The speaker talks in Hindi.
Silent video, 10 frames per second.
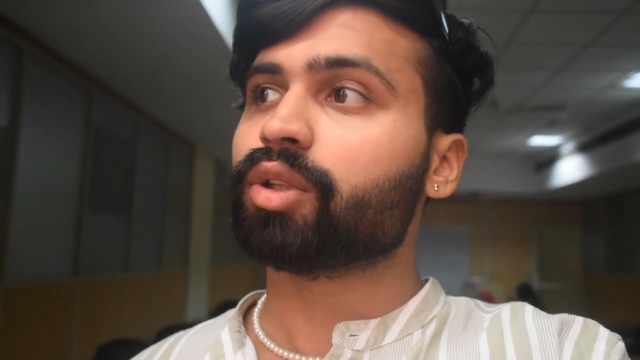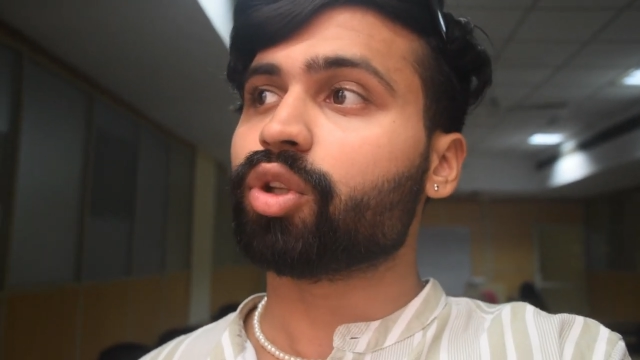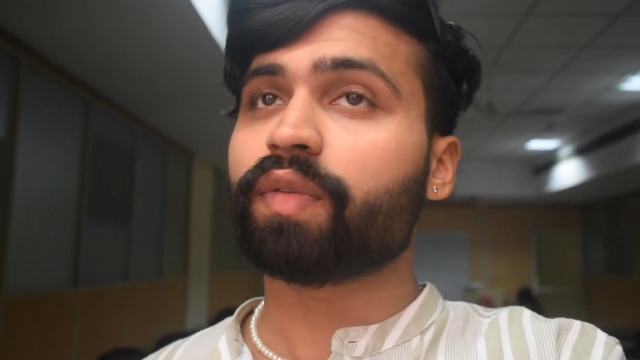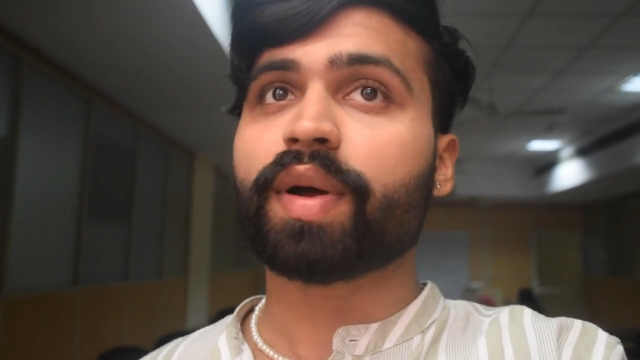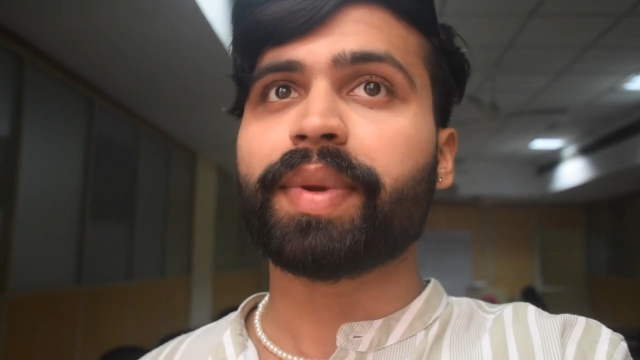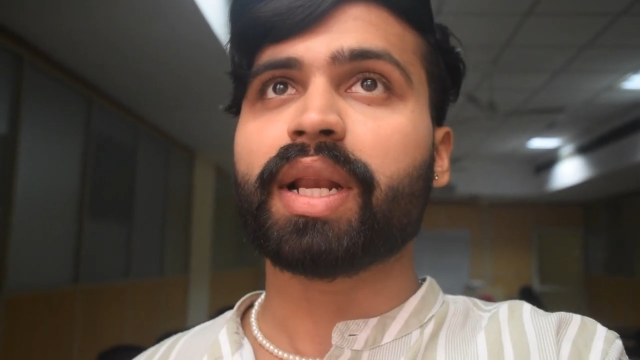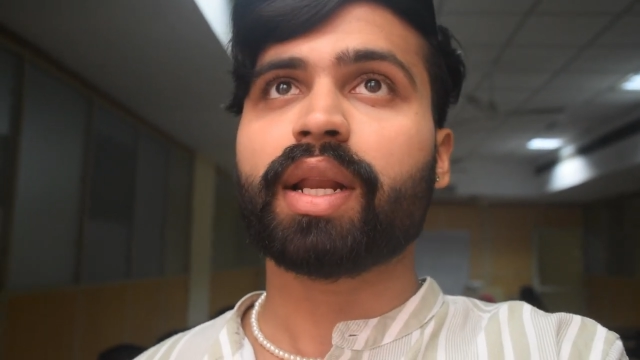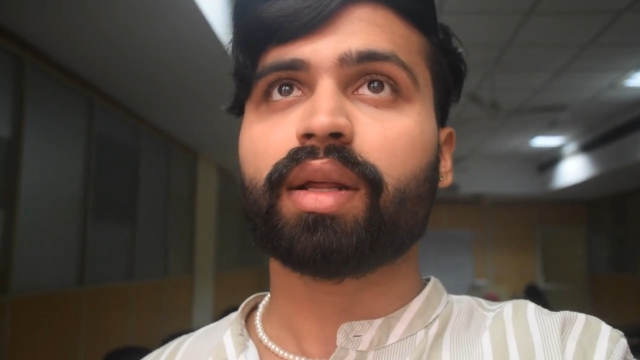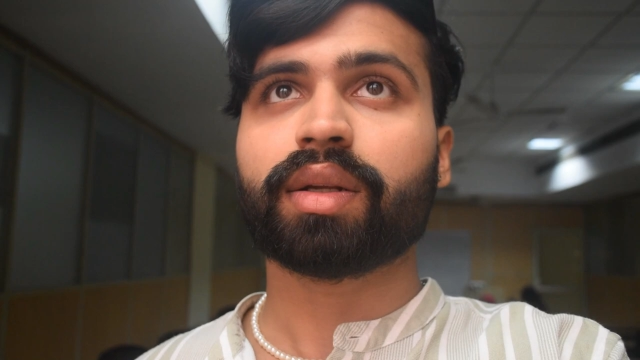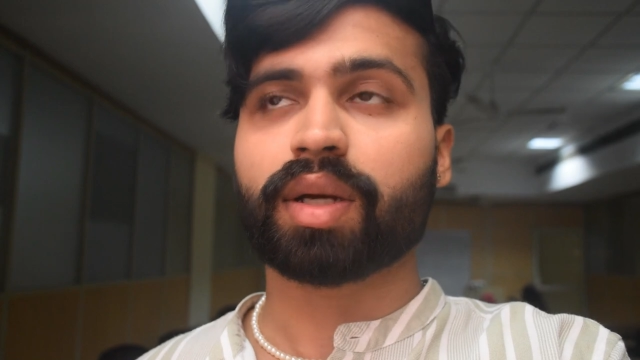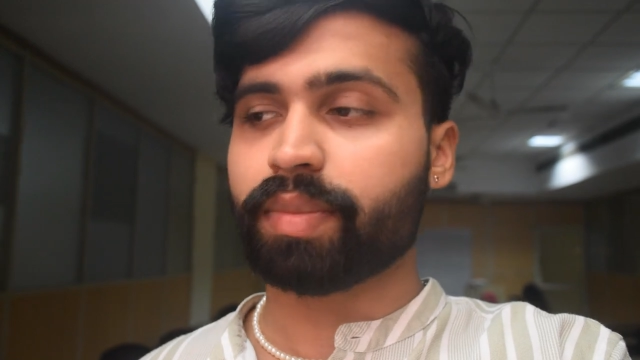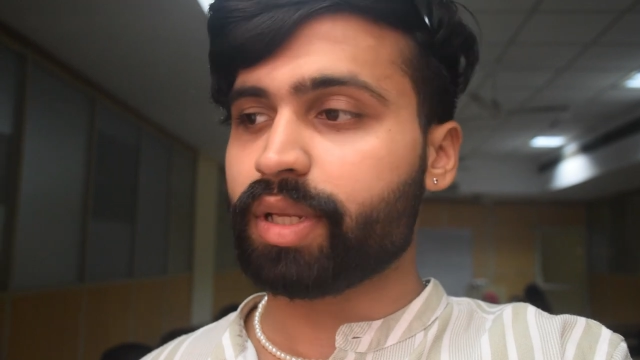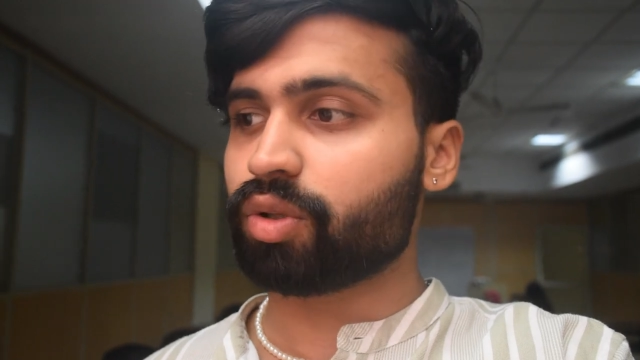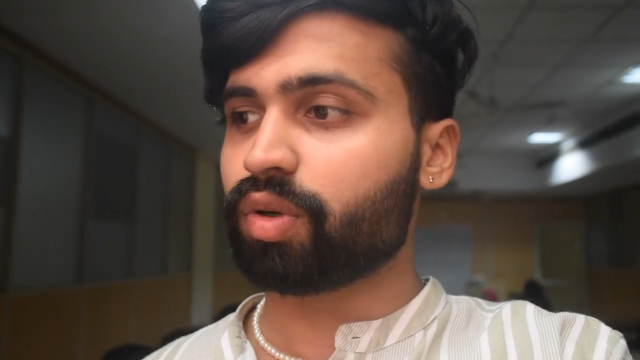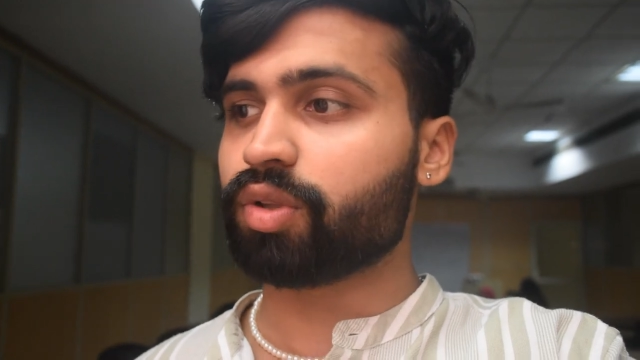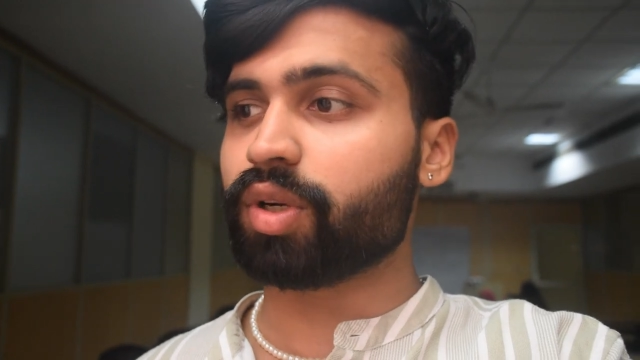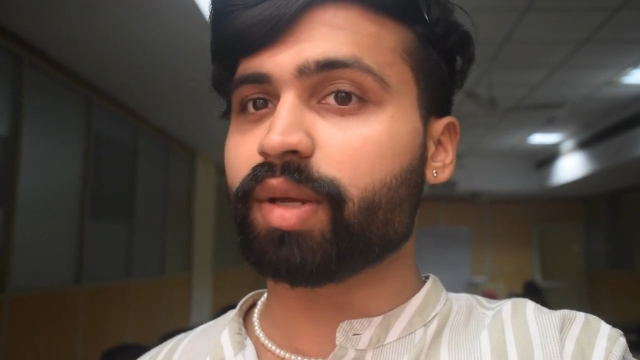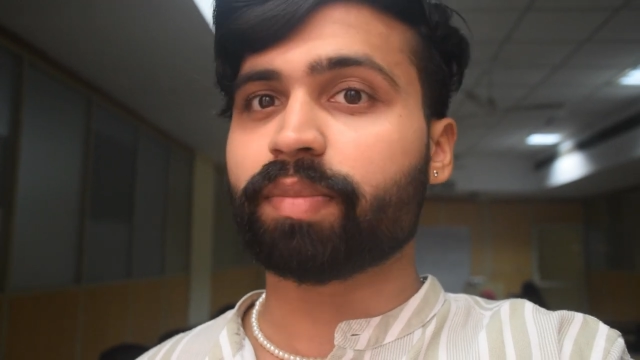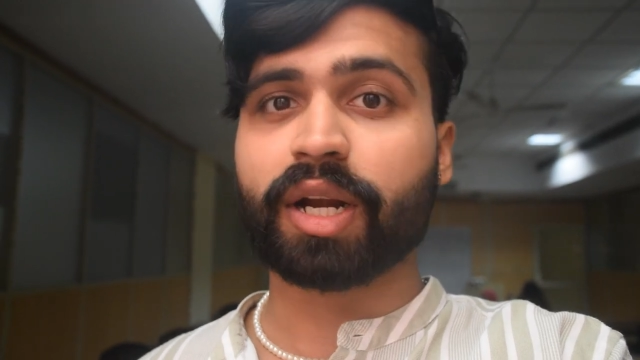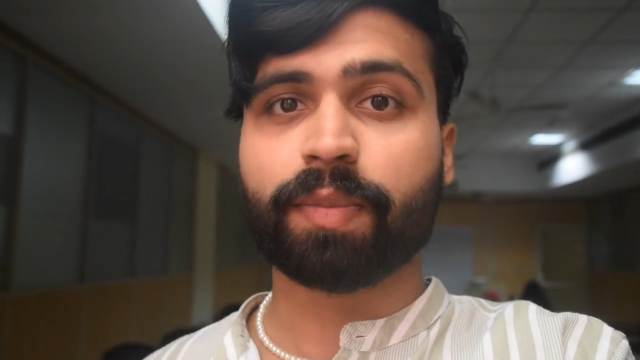तोहफा मिला हमें थोड़ी
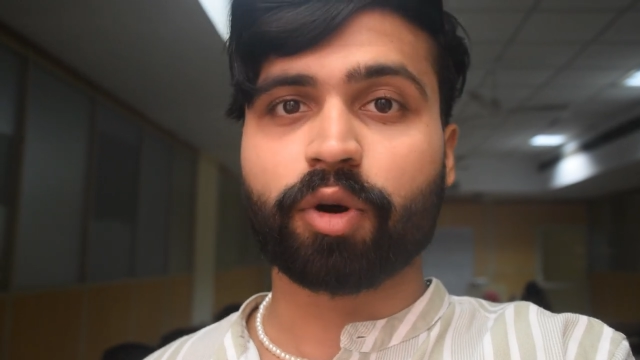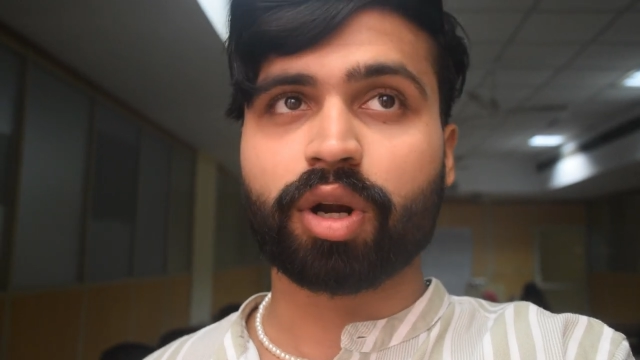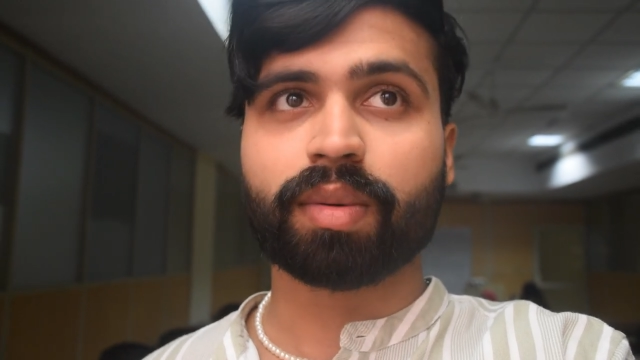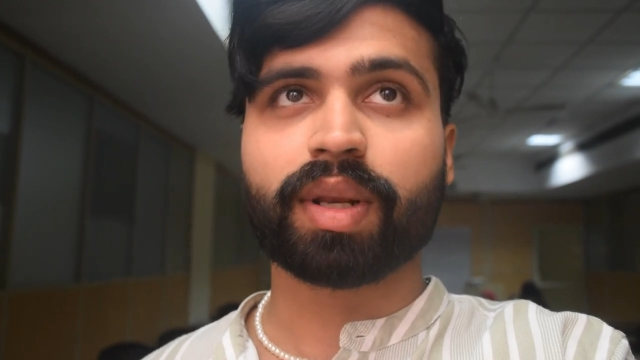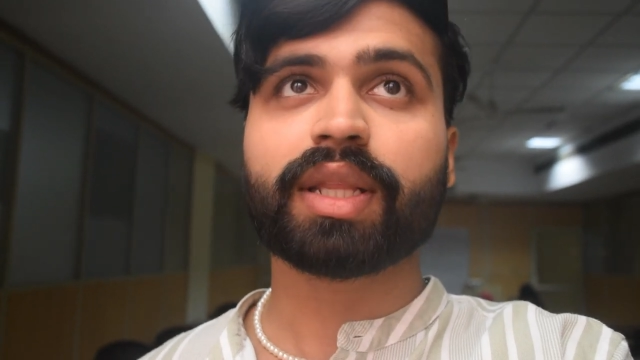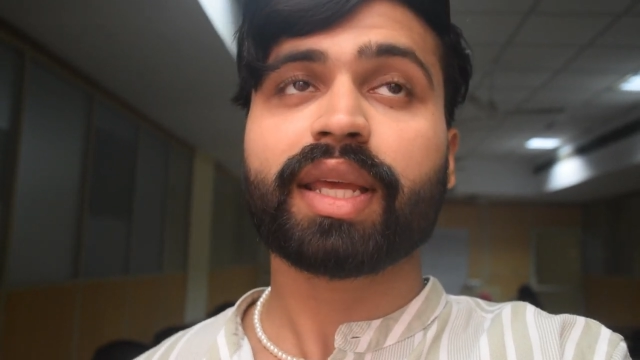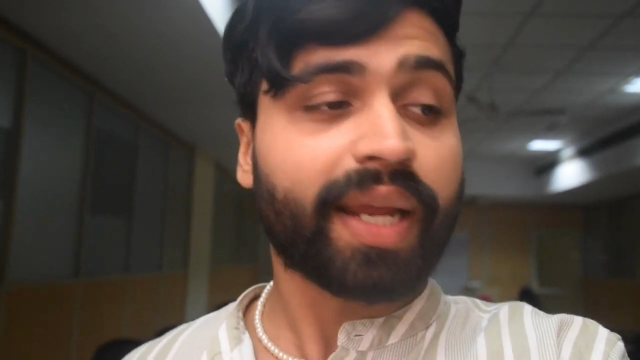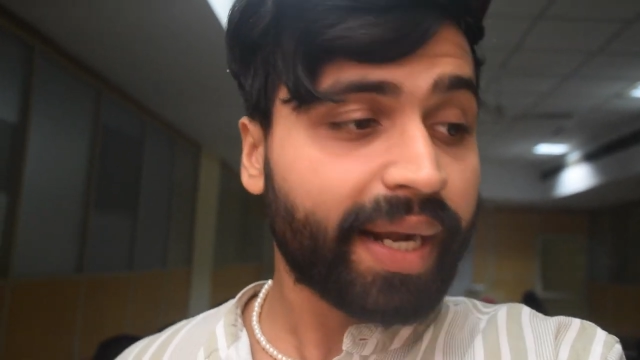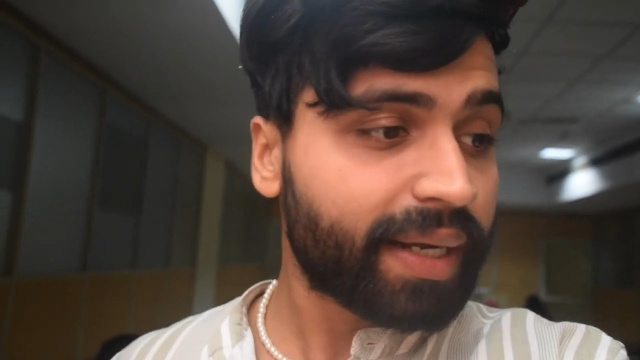थोड़ी ब्रेड पकौड़े मिले देखिए